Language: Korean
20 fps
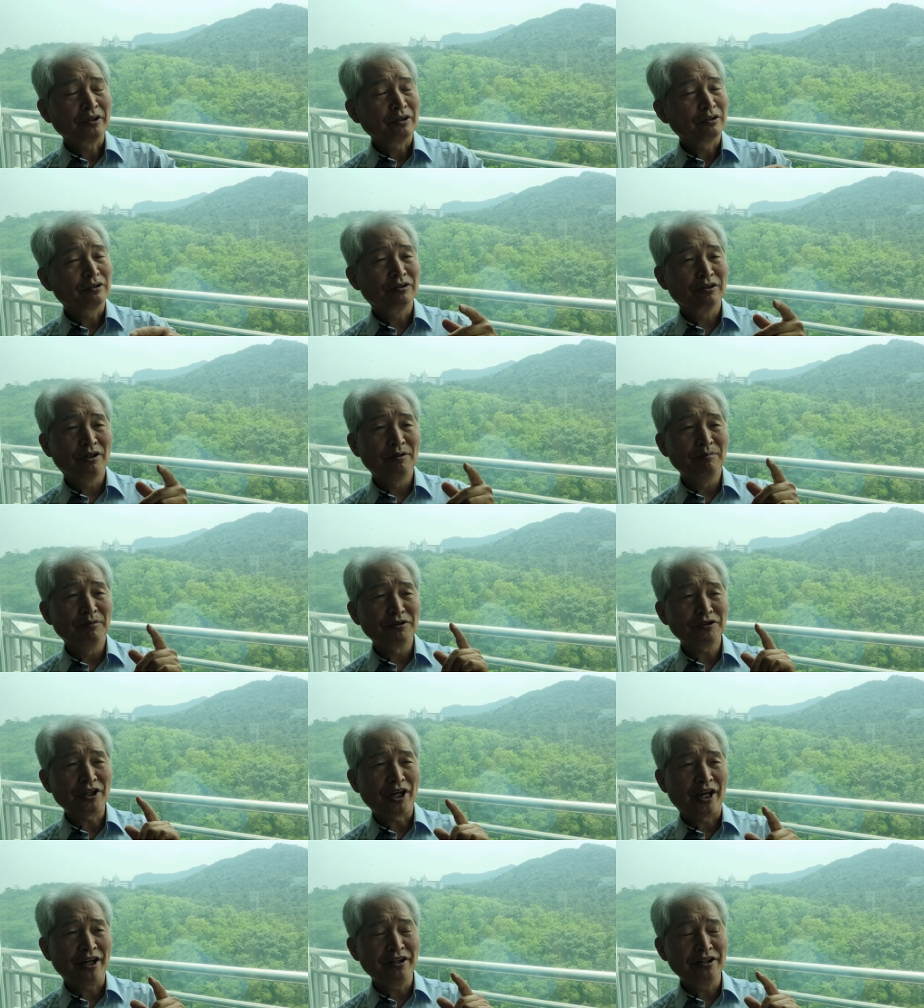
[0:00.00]
그런 뭐
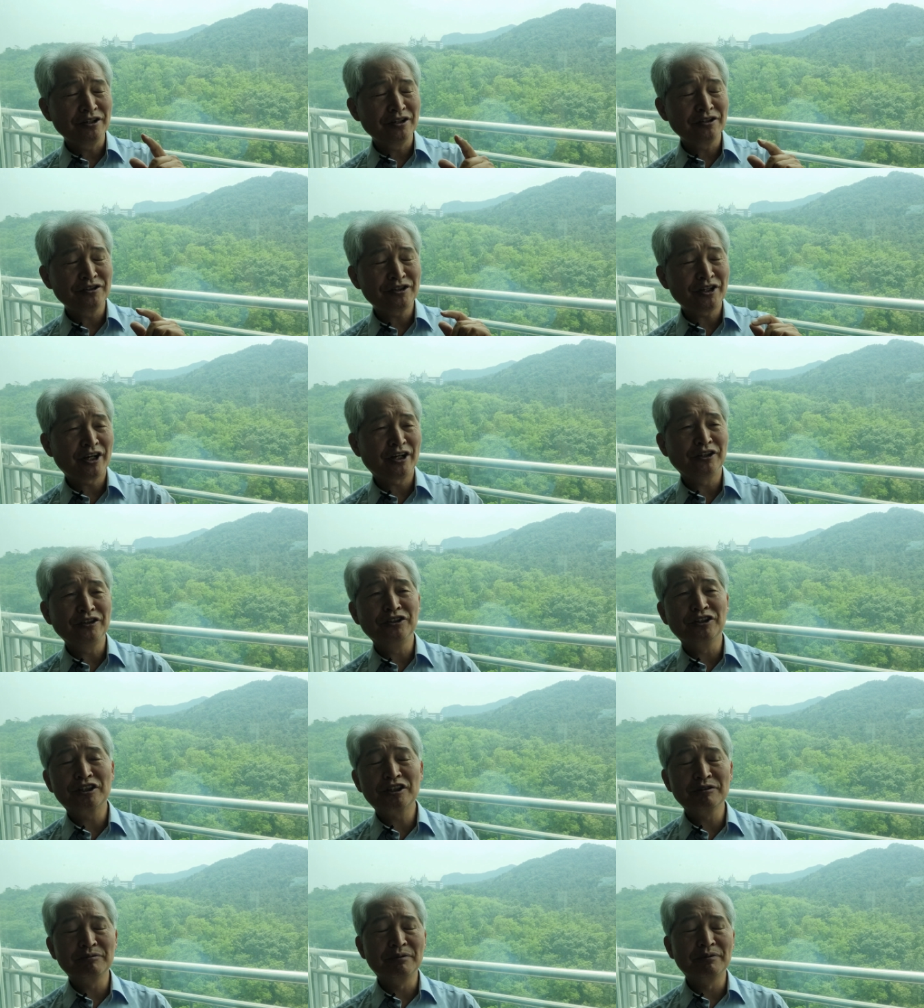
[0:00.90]
생생한
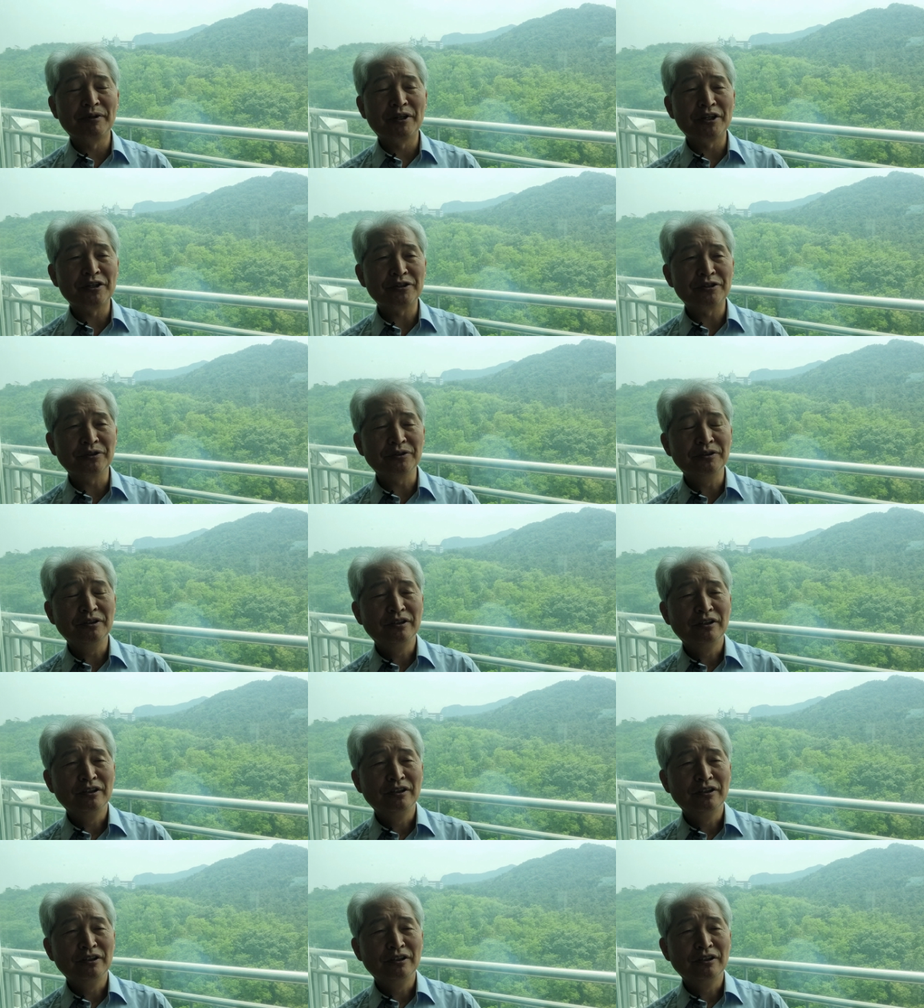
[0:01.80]
느낌을 받았어요.